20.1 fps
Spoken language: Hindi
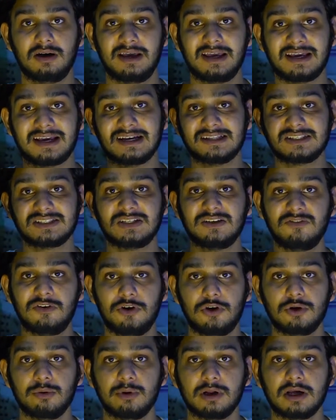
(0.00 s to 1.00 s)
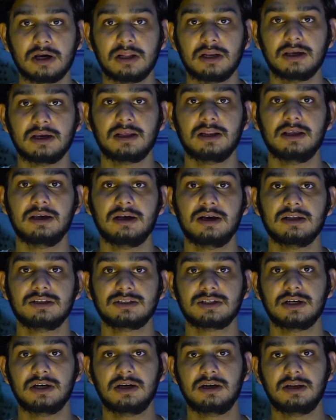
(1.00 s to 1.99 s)
एक अच्छी वीडियो बनाने के लिए
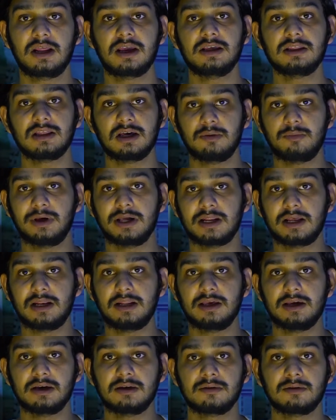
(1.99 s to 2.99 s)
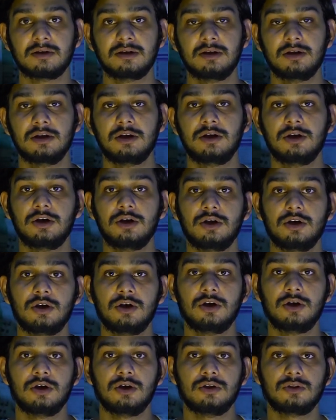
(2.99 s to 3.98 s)
अच्छा नहीं था मेरे लिए
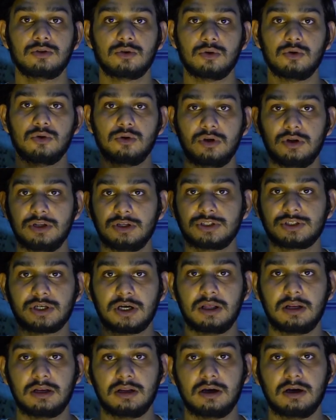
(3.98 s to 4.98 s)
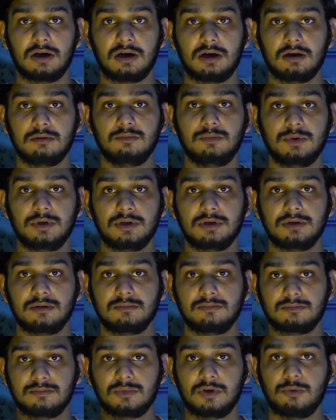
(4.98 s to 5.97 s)
तो इन अब
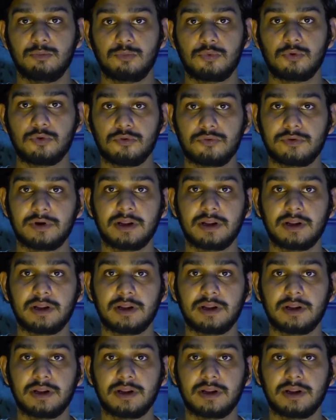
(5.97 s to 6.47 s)
इम्प्रूव